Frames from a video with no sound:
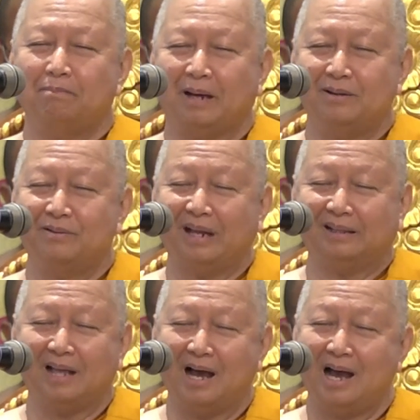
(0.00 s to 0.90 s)
เป็นศรั
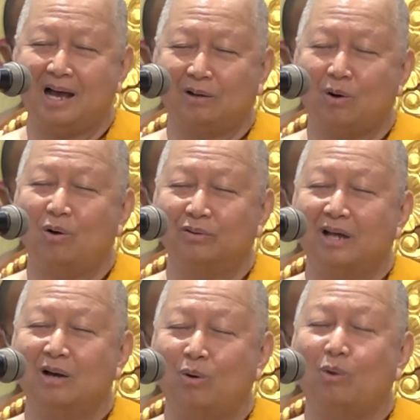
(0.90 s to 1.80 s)
ทธาของ
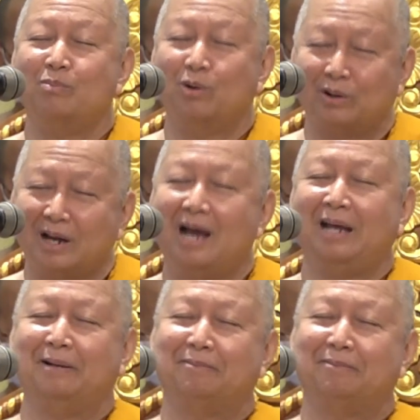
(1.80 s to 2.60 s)
สังคมก็ได้